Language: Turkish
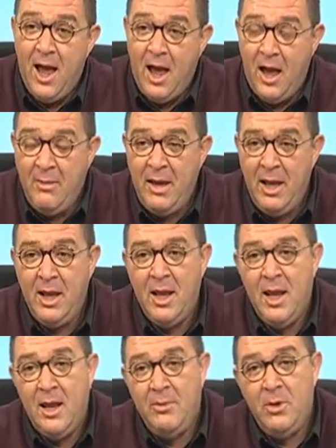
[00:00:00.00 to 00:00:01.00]
Ama
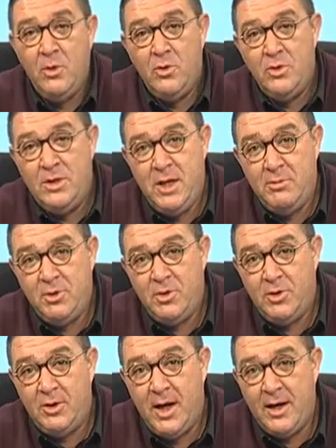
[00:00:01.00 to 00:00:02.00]

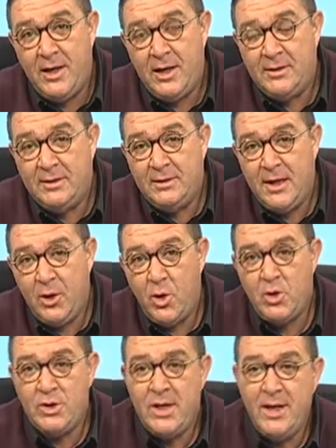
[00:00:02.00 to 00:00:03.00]
1974 harekatında
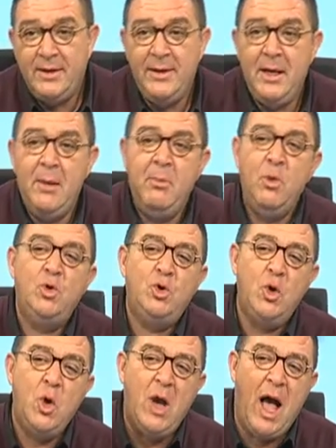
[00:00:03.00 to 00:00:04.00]
gösterdiğim
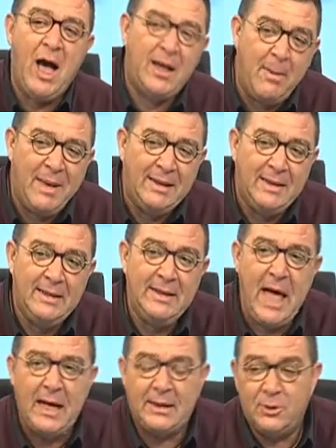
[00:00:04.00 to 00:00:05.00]
üstün kahramanlıklar